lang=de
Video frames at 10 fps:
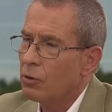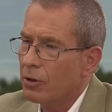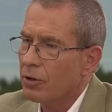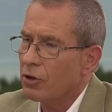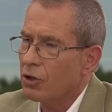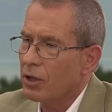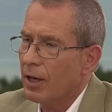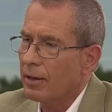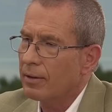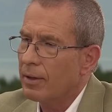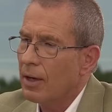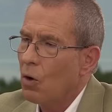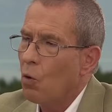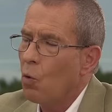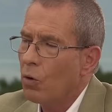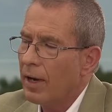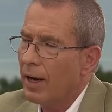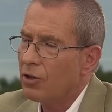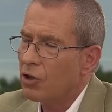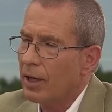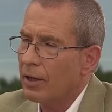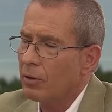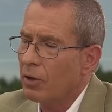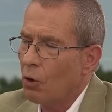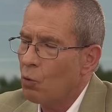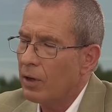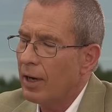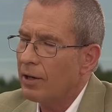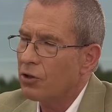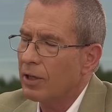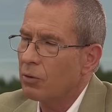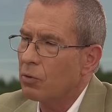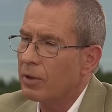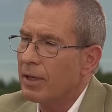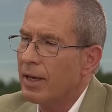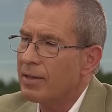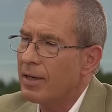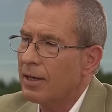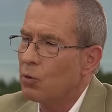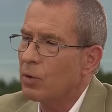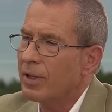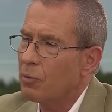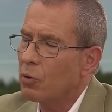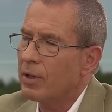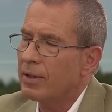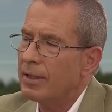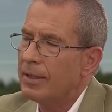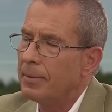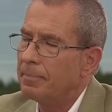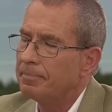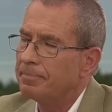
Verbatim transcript: türkische Staat ohne, Einschränkungen die Kennzeichnung Demokratie?